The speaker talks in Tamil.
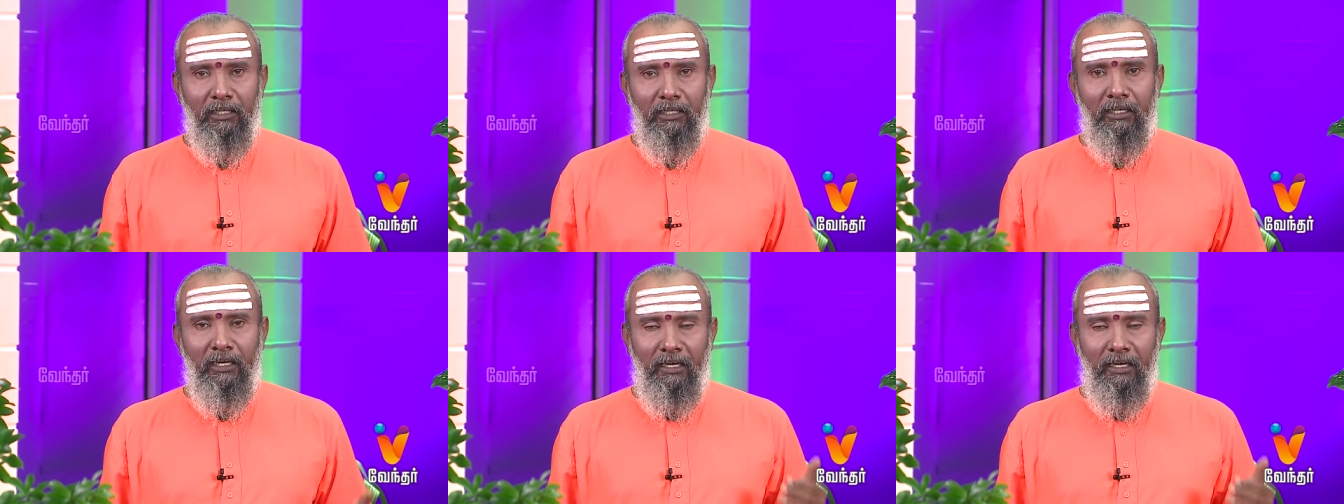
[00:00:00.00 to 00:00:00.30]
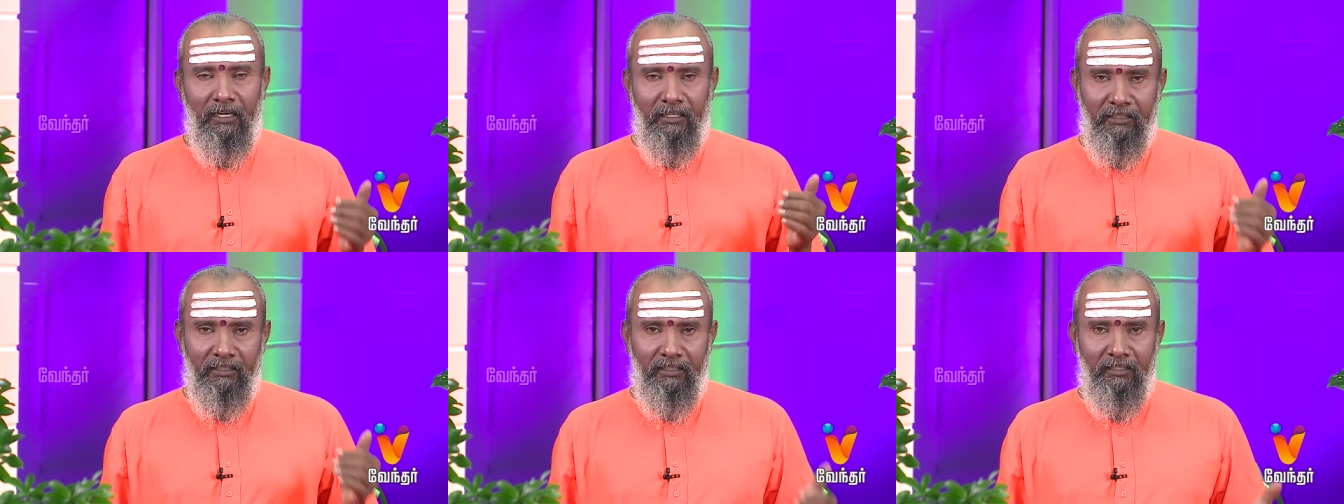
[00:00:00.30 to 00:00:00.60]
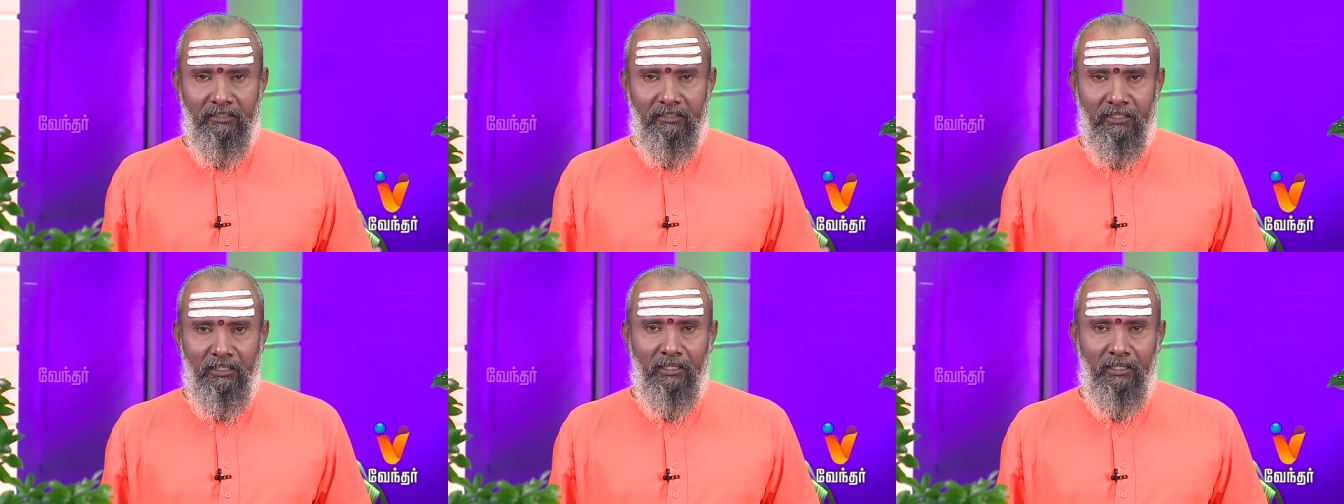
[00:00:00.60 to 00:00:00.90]
நல்லா
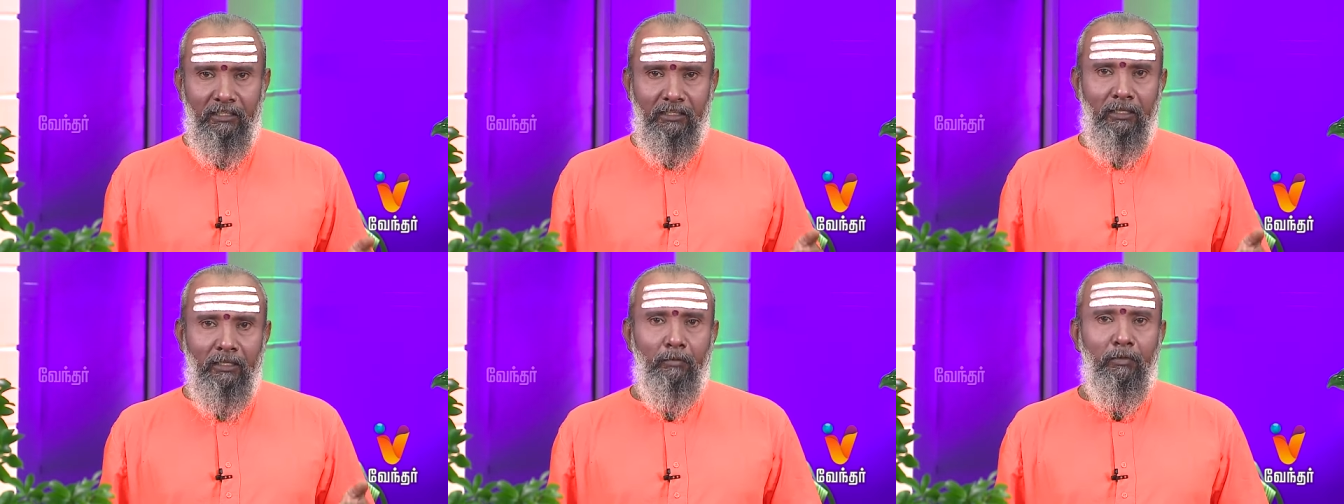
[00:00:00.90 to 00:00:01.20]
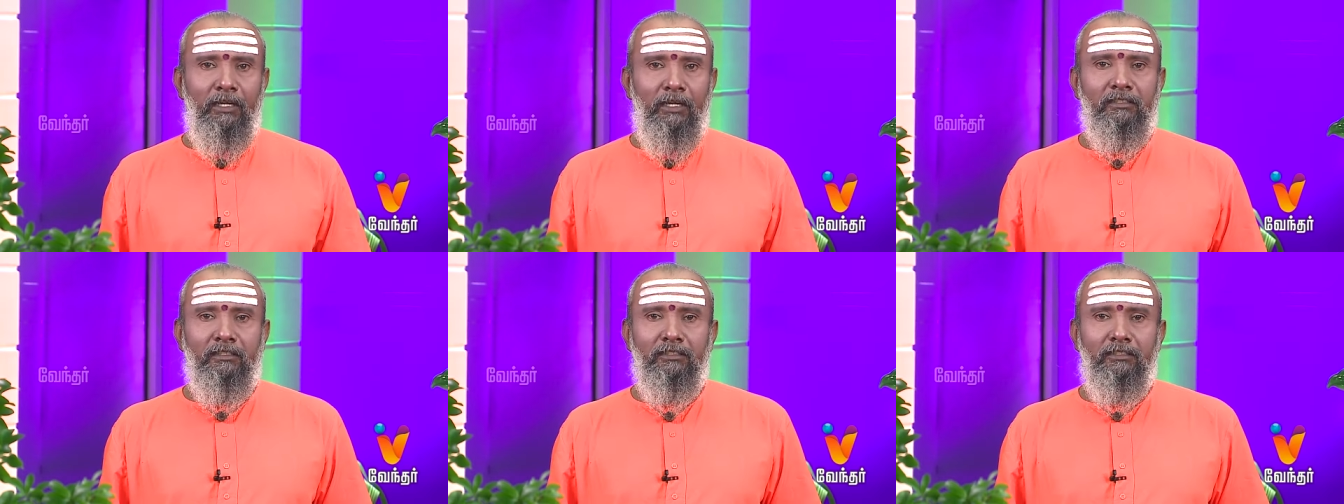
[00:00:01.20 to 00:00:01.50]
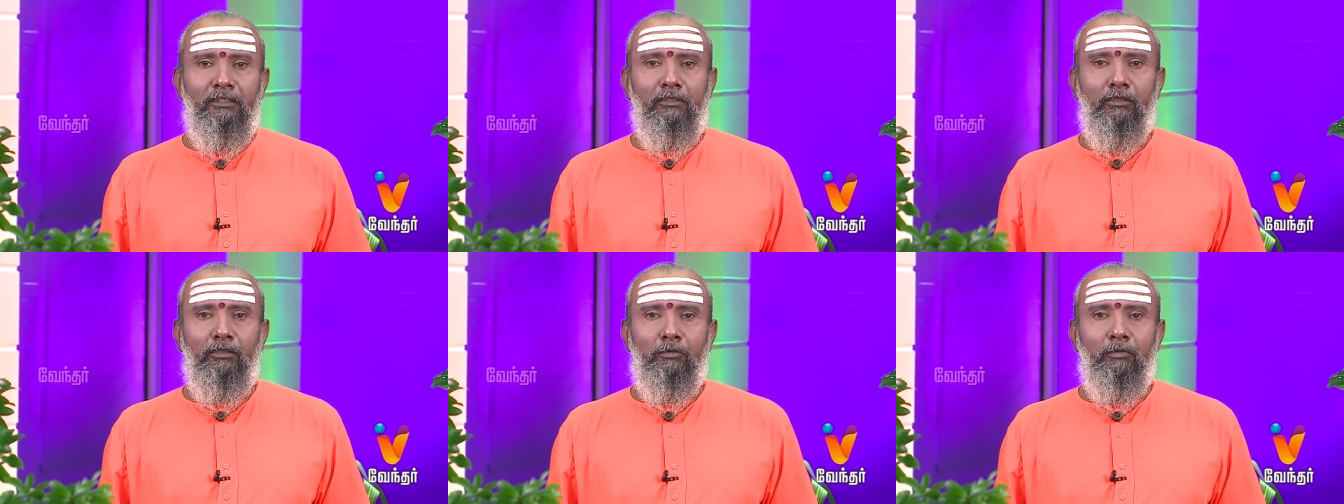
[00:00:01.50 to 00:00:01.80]
இடித்து இந்த மாதிரி
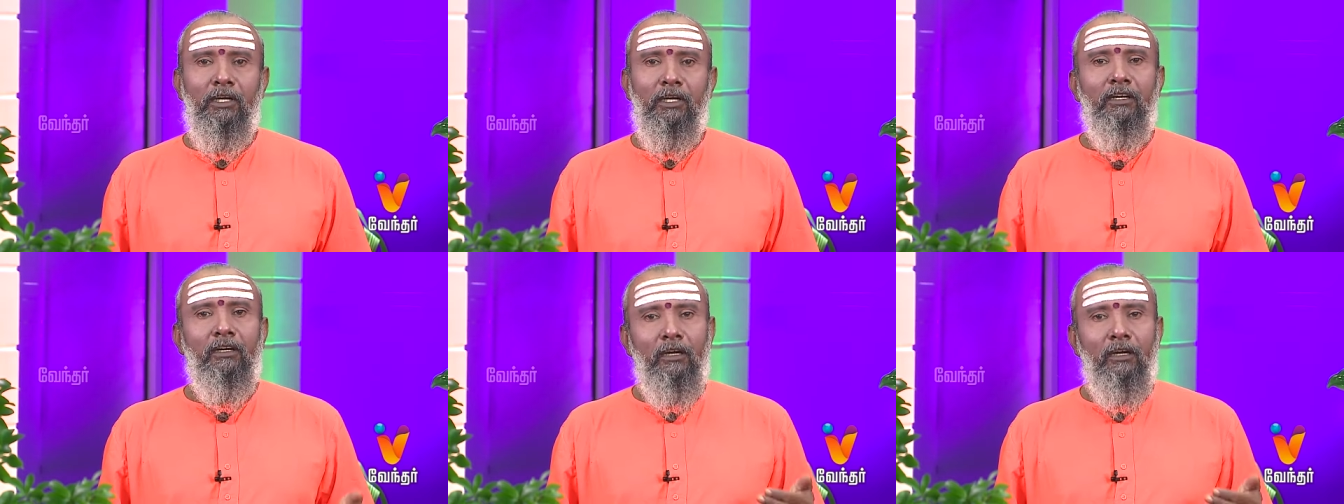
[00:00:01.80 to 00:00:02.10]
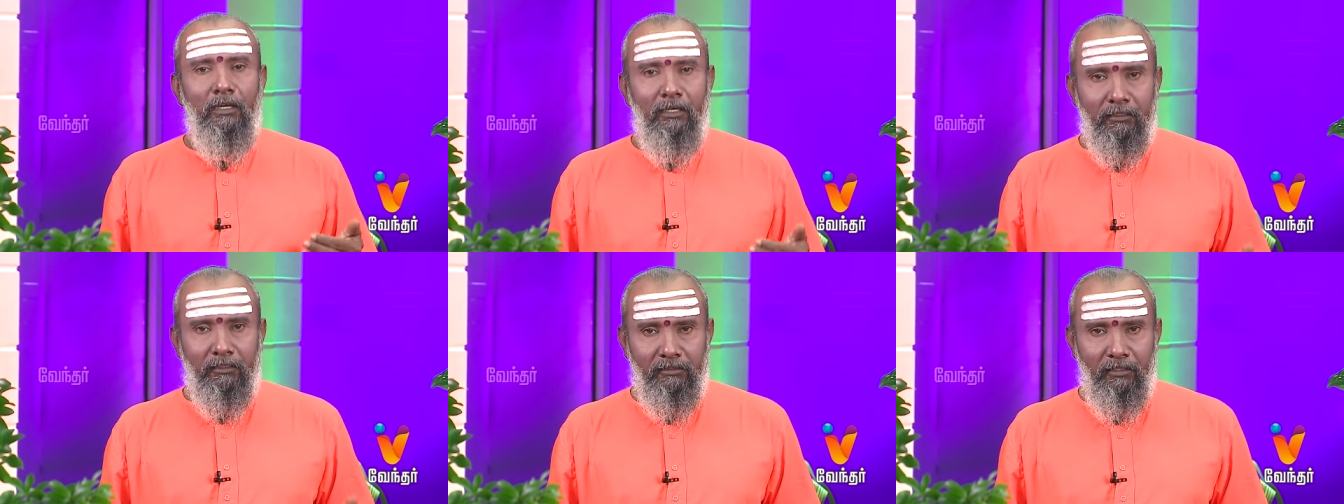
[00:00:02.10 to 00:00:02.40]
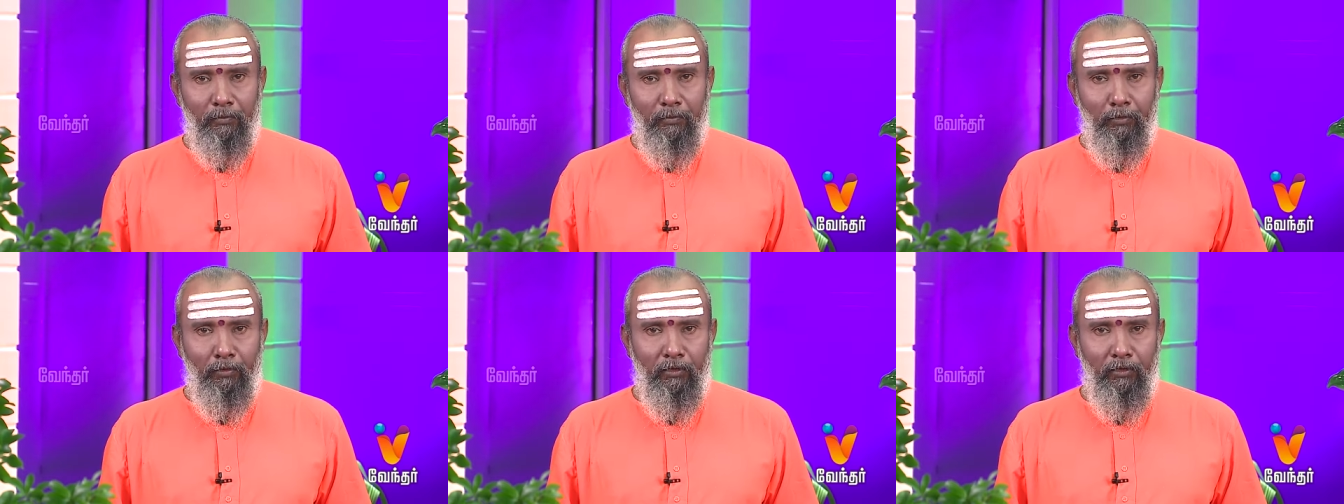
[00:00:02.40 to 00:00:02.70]
செஞ்சுட்டு வந்தோம்னா நிழல்
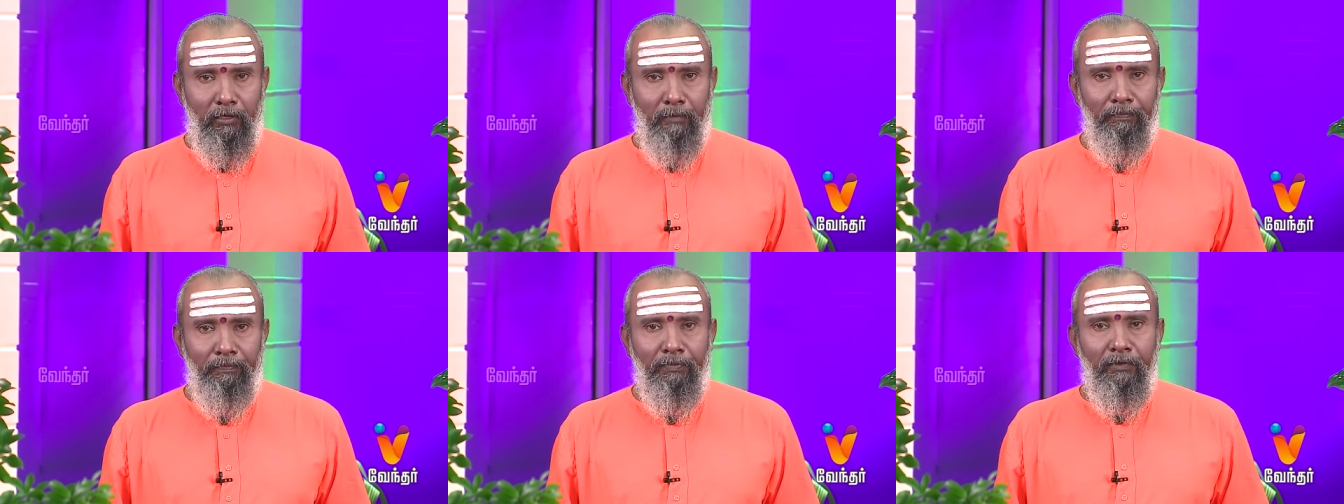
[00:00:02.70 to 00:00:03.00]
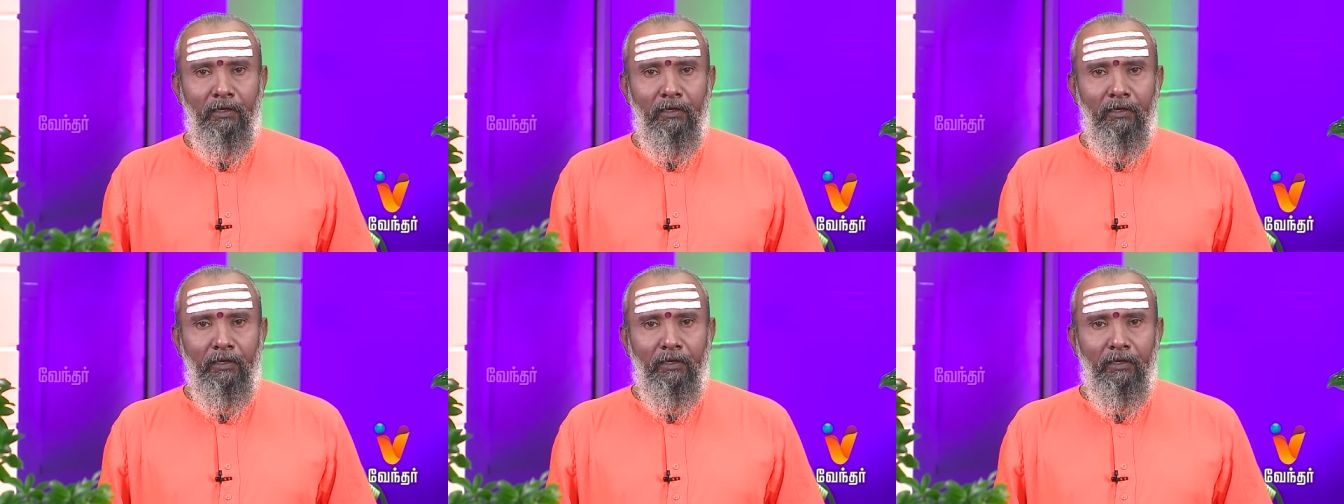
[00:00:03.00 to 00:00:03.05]
காய்ச்சல் போடலாம்